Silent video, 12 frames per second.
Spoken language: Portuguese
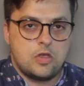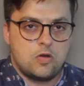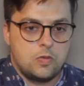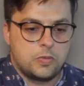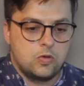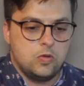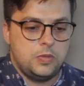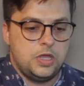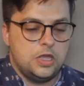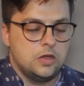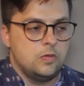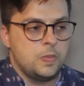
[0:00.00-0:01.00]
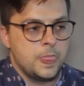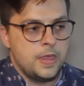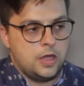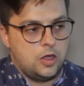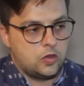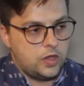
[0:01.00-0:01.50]
que compram comigo,
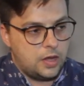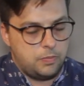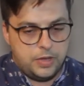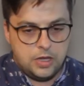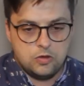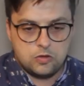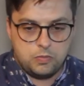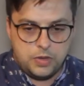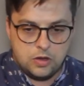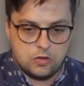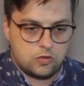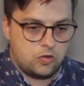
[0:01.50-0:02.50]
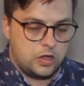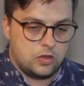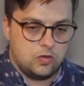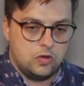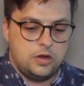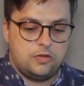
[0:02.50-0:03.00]
eu tenho amigos meus,
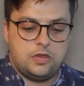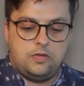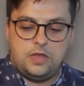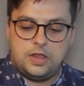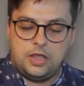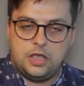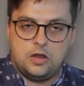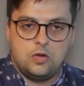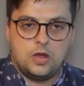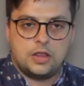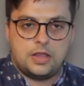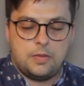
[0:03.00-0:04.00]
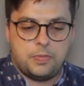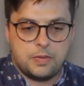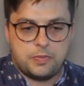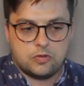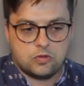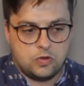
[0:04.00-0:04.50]
corretores, que venderam até para
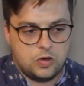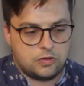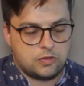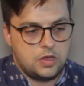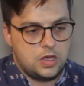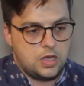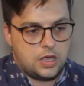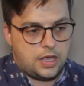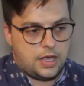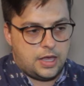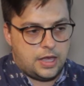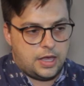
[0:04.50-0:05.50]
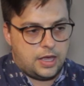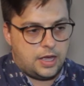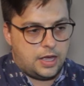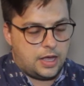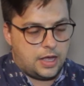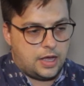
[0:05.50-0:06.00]
pessoas é,
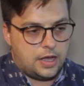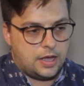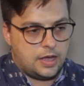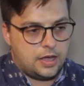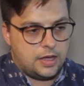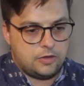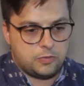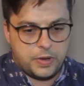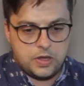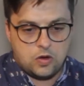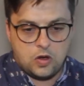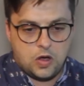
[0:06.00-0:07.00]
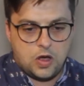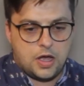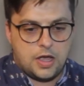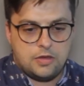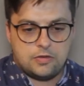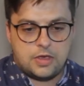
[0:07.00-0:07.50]
a, a,
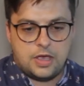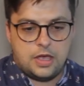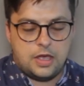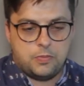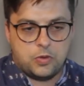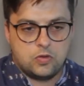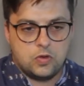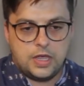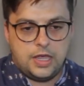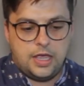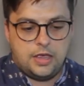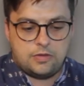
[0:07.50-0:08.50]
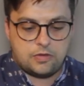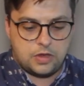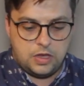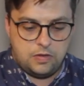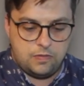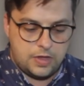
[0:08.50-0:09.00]
espanhóis, é, portugueses,
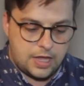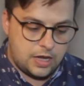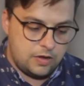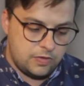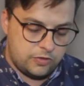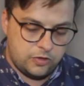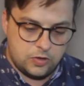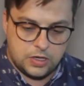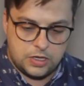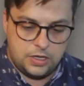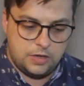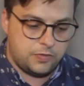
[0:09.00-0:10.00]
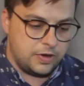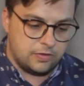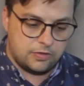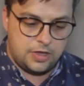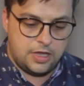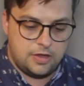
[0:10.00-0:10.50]
que vieram investir aqui,
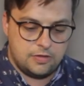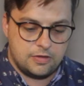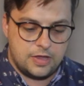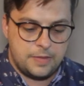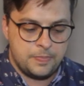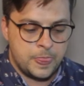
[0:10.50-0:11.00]
franceses, né?